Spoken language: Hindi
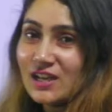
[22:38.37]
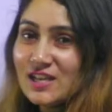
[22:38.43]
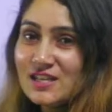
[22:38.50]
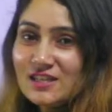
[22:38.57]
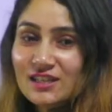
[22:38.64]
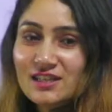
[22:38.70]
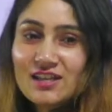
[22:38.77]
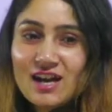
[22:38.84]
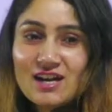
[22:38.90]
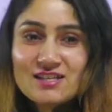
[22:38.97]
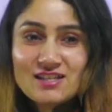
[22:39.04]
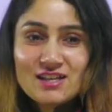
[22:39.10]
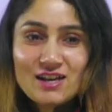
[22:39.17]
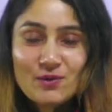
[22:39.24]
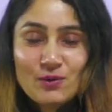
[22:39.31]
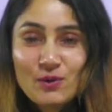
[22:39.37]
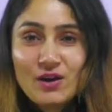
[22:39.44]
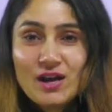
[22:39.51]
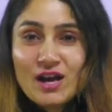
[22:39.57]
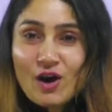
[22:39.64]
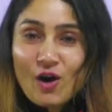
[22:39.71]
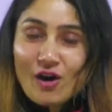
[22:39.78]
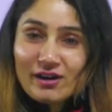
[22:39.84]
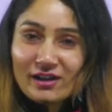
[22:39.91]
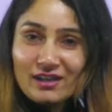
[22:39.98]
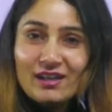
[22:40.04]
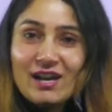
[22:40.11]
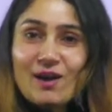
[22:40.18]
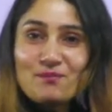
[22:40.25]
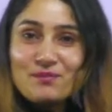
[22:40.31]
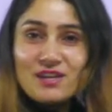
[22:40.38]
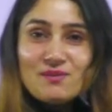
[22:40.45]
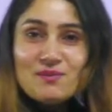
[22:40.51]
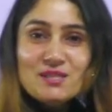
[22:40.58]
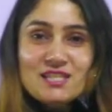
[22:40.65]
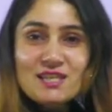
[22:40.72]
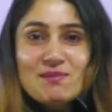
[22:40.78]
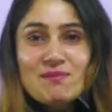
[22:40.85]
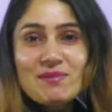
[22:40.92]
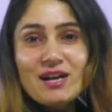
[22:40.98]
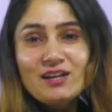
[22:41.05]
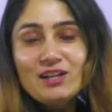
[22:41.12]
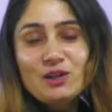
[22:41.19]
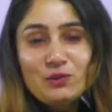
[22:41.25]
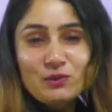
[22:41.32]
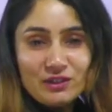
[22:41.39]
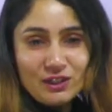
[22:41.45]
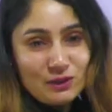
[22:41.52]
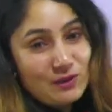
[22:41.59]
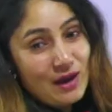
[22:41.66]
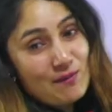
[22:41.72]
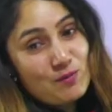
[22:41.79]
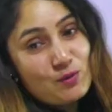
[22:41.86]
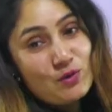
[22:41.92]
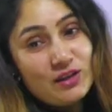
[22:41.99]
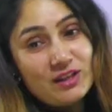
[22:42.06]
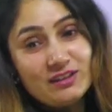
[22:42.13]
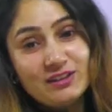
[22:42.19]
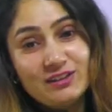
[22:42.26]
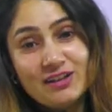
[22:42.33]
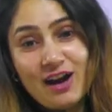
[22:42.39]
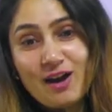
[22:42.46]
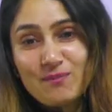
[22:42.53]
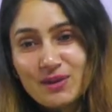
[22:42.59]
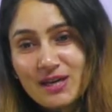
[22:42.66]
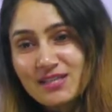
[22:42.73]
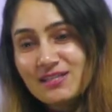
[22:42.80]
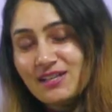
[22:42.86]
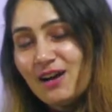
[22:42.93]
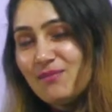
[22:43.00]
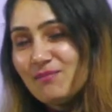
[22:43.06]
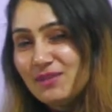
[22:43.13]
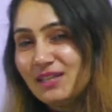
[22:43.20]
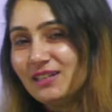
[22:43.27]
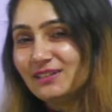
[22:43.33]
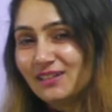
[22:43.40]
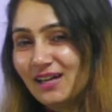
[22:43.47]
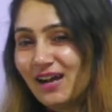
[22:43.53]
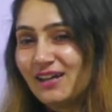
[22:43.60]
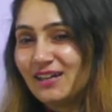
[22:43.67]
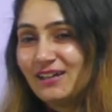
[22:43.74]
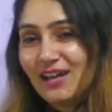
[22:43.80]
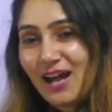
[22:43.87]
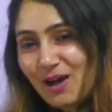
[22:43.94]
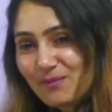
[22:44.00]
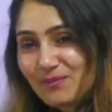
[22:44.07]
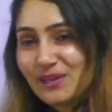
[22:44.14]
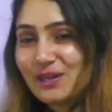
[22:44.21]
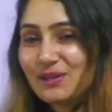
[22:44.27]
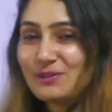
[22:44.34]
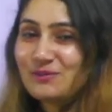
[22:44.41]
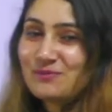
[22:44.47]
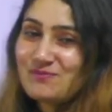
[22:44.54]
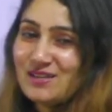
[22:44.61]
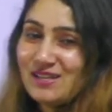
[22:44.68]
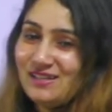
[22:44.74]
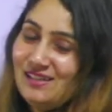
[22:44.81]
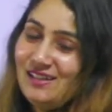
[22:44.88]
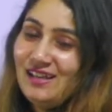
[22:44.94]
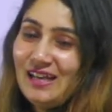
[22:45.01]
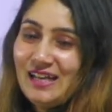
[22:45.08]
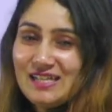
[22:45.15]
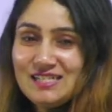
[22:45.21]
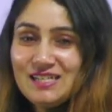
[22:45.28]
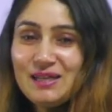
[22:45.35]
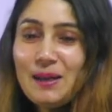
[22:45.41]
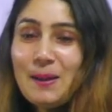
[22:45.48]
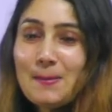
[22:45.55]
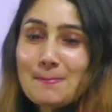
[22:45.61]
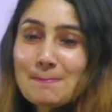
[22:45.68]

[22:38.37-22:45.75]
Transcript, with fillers: का सही आंसर हो और अगर आप के में बैठे होते तो आपको कितना पैसा मिलता इनाम के रूप में ठीक है